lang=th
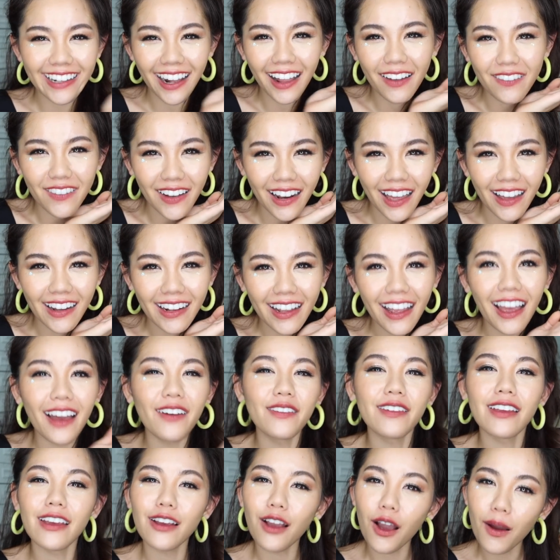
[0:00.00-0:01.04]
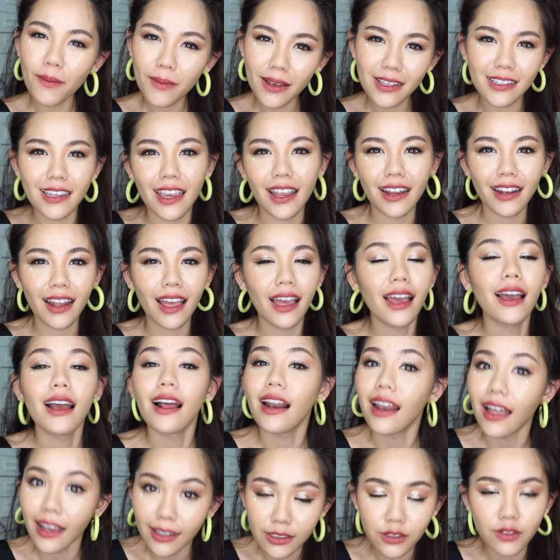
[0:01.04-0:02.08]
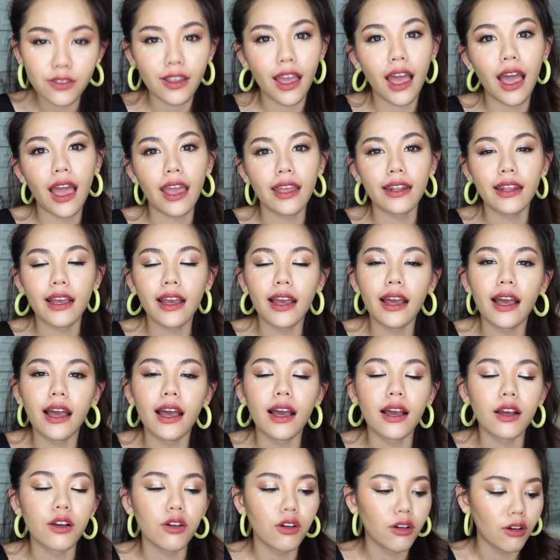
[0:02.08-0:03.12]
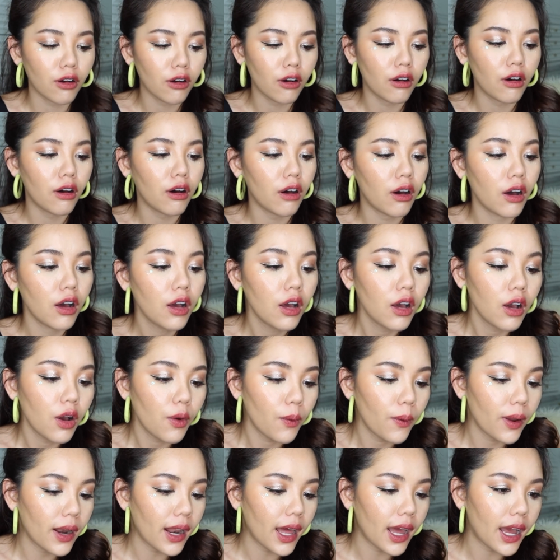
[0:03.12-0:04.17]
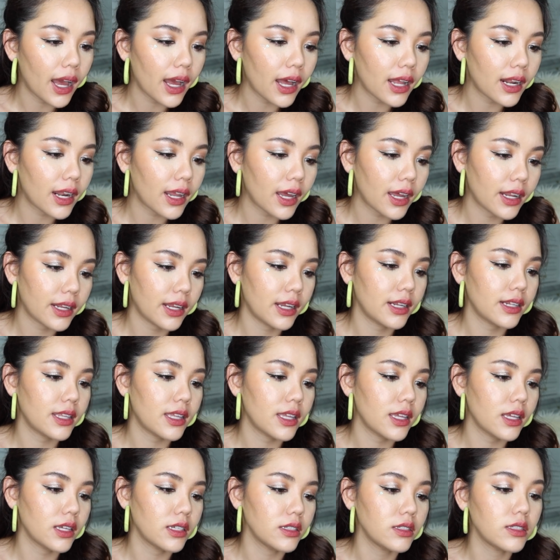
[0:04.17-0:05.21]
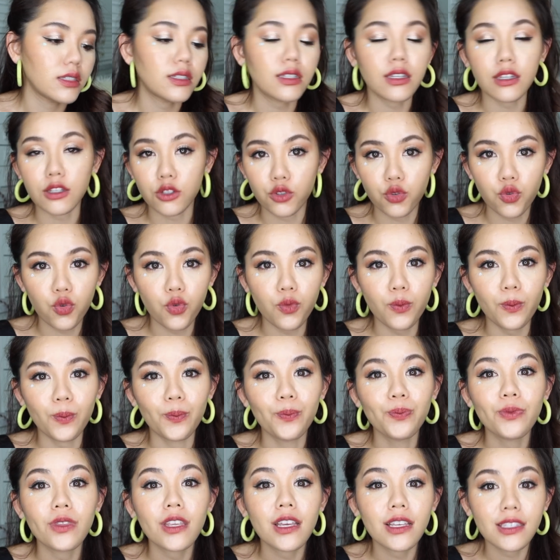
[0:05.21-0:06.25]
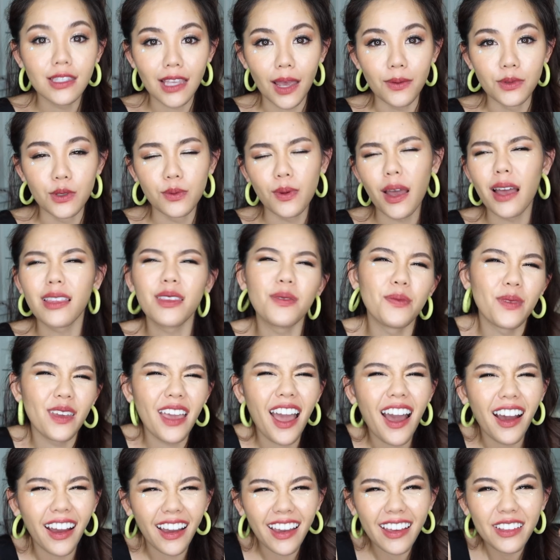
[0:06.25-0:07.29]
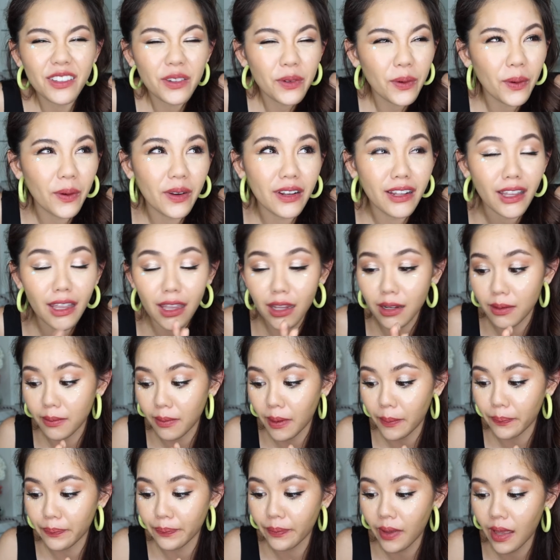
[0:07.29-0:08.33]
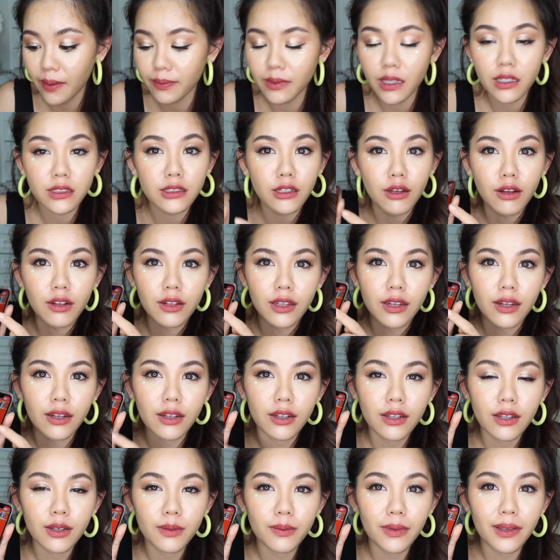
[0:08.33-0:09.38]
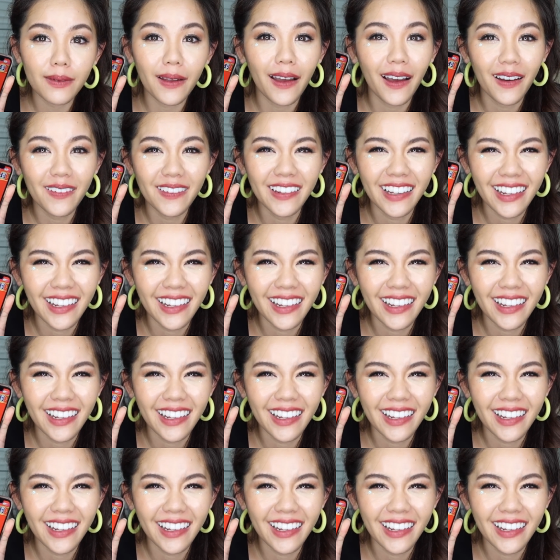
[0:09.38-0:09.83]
กลับมาแล้วนะคะ วันนี้ก็มาเช็คหน้าครั้งสุดท้ายนะคะ ก็เวลาขณะนี้คือสี่ทุ่มสามสิบห้าแต่ไม่อยากให้ทุกคนเห็นแบบภาพหน้าจอเลยเวลา